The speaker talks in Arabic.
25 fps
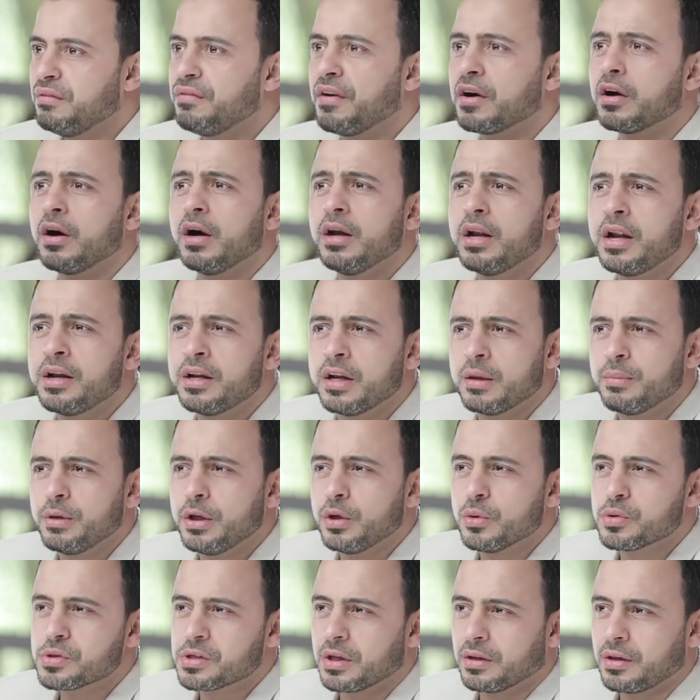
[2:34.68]
فقال
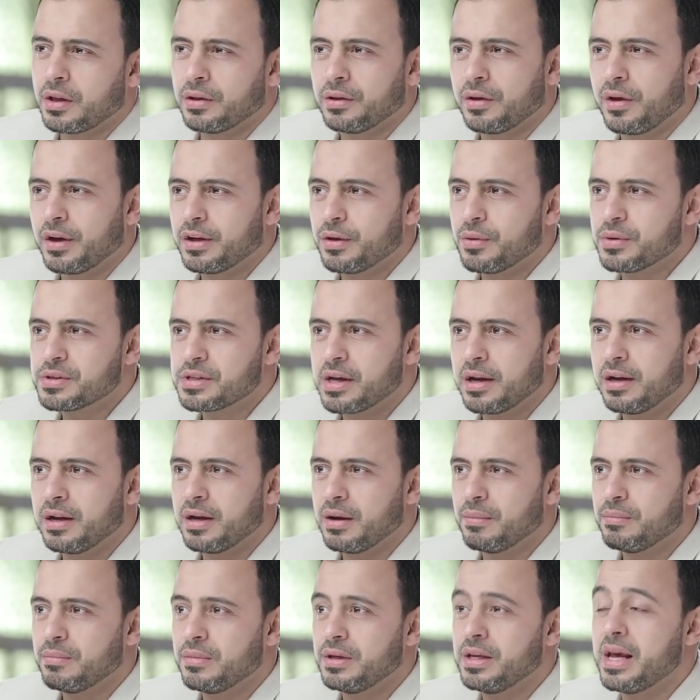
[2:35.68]
النبي صلى الله عليه
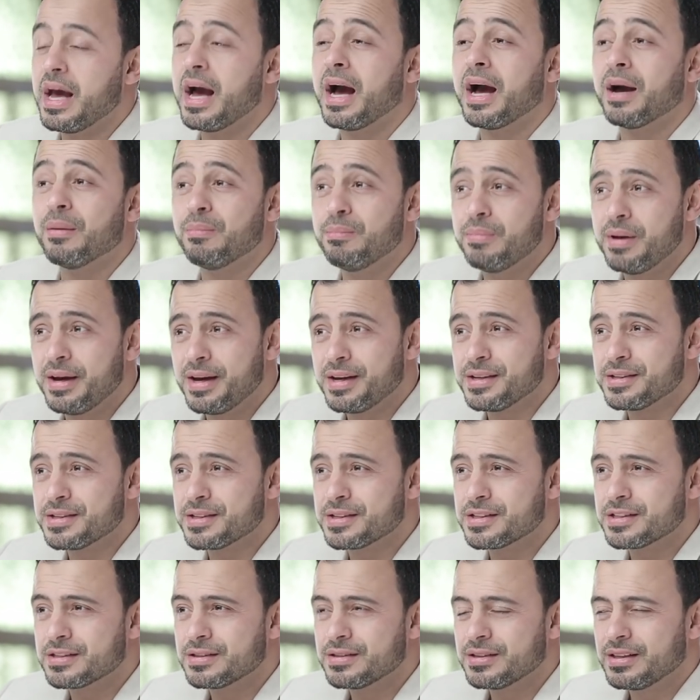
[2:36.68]
وسلم يا
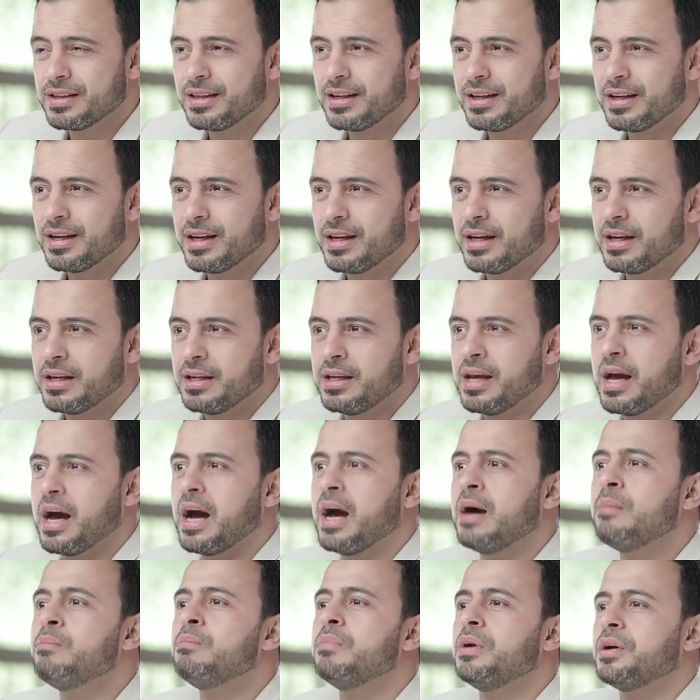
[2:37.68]
عباس يا
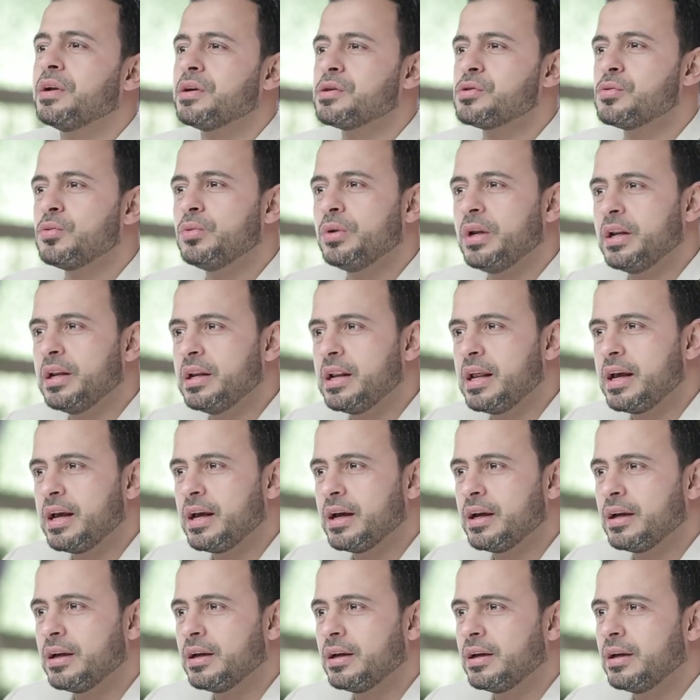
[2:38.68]
عم رسول
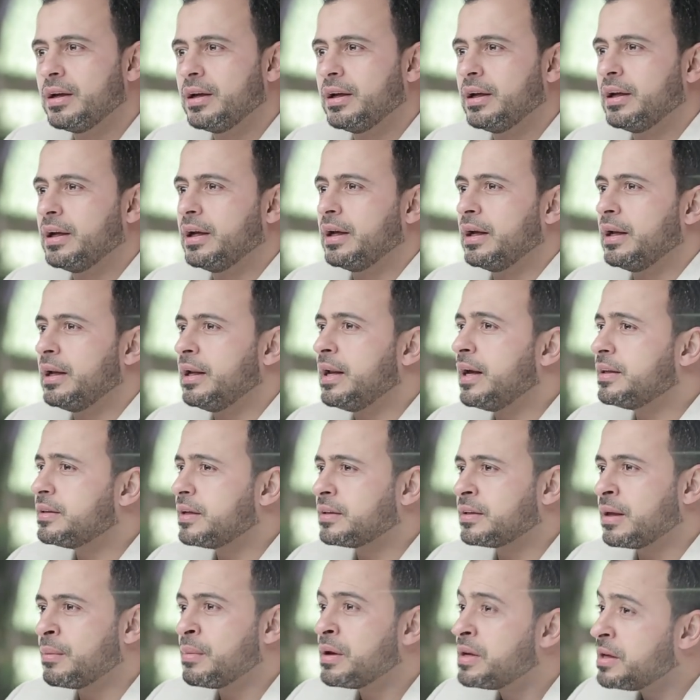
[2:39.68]
الله لا
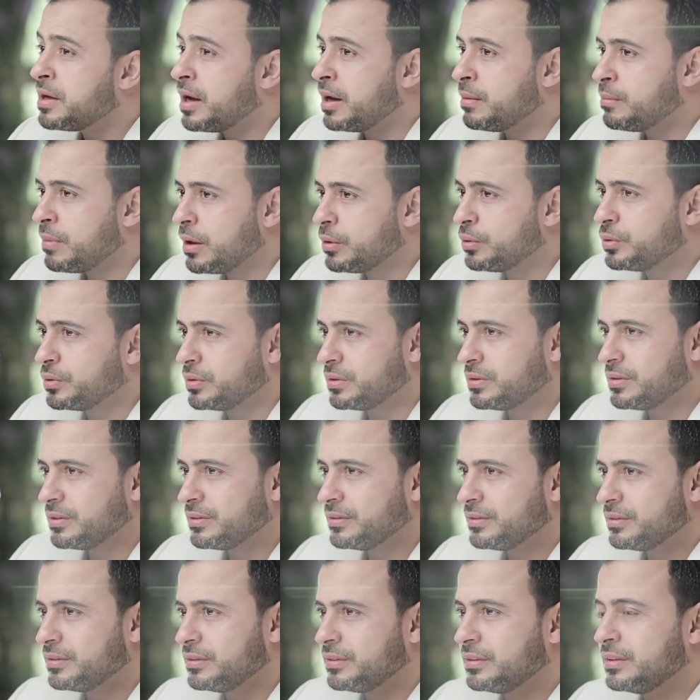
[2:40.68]
تتمنى الموت
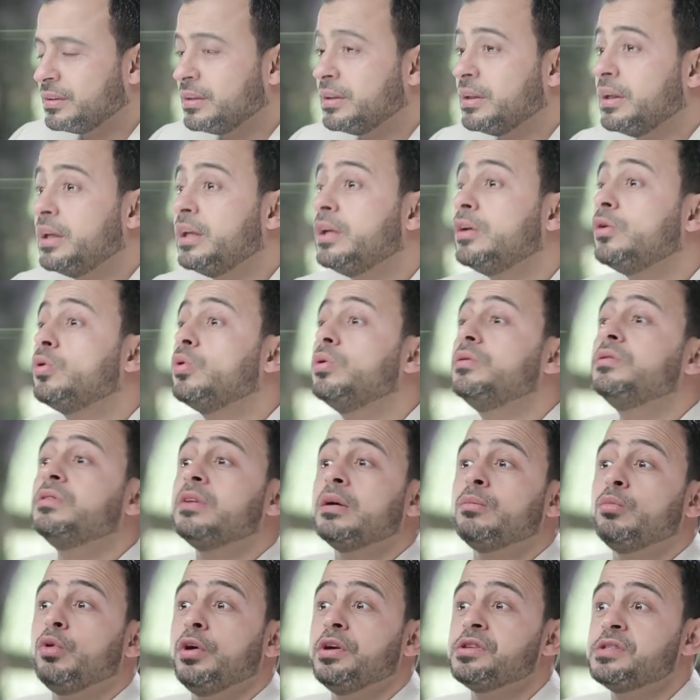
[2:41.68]
إن كنت
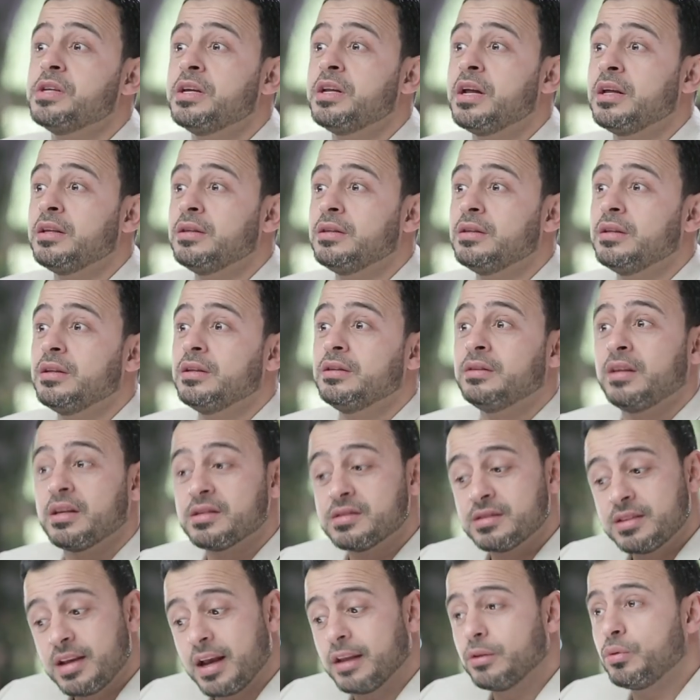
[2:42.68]
محسنا
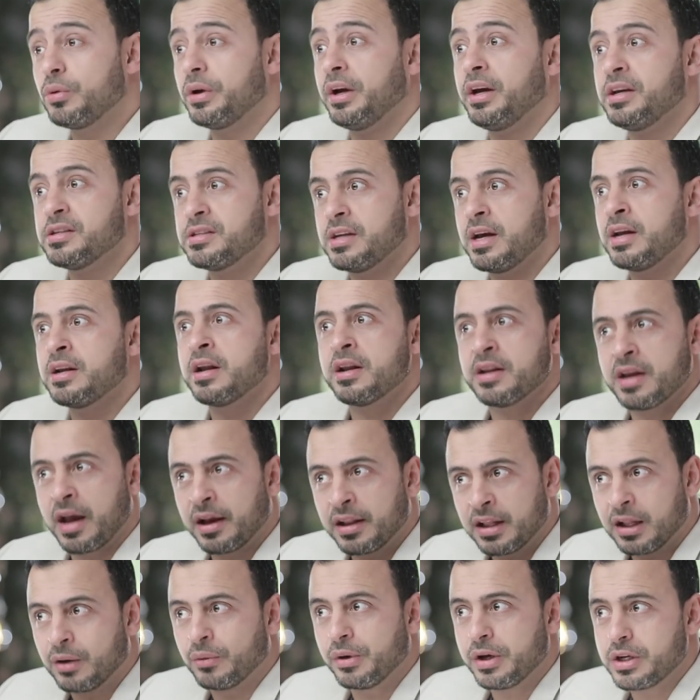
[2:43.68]
تزداد إحسانا
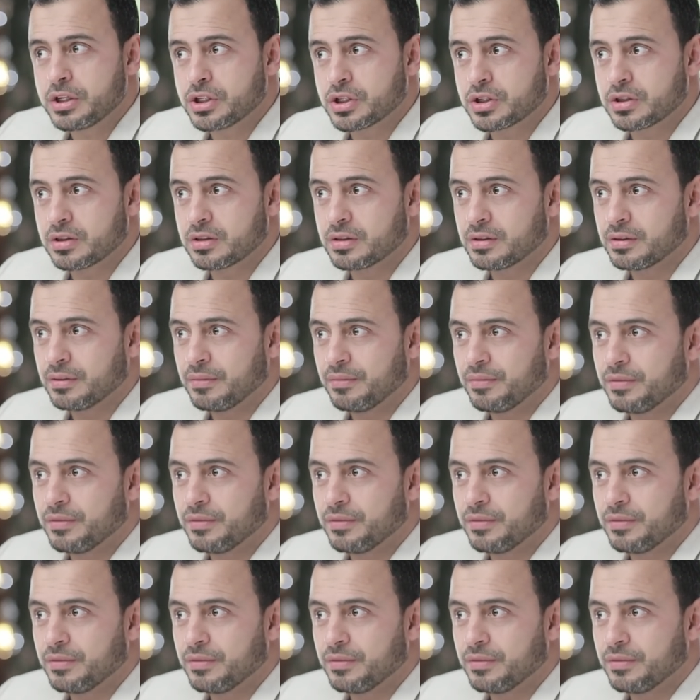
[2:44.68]
يعني لو عشت